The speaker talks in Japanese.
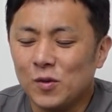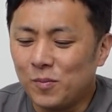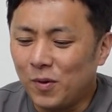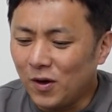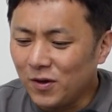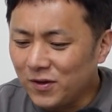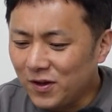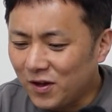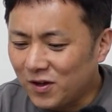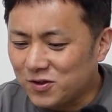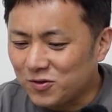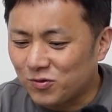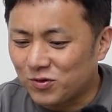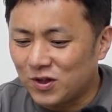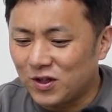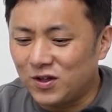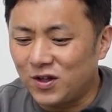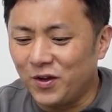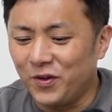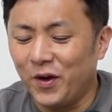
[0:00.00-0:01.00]
パンダラジオっ
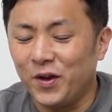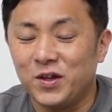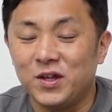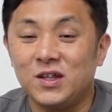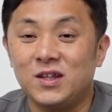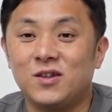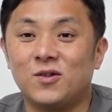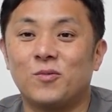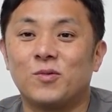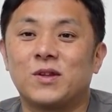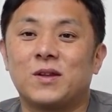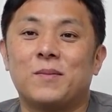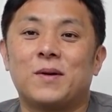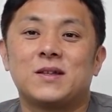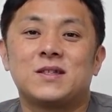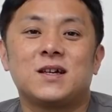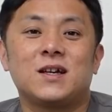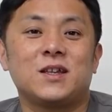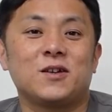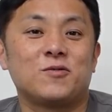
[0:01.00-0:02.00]
て一体何と思って間
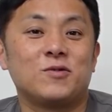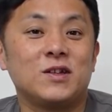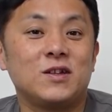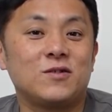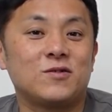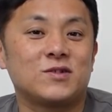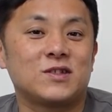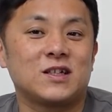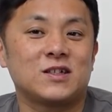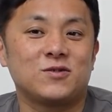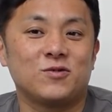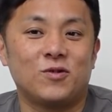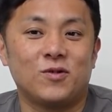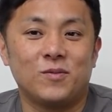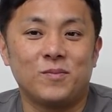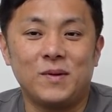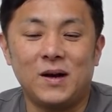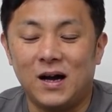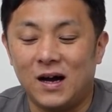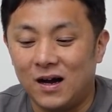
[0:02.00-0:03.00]
違えてクリックした
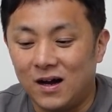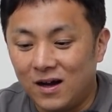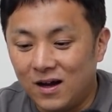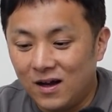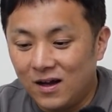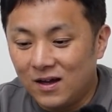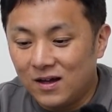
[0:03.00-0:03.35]
人、まあ、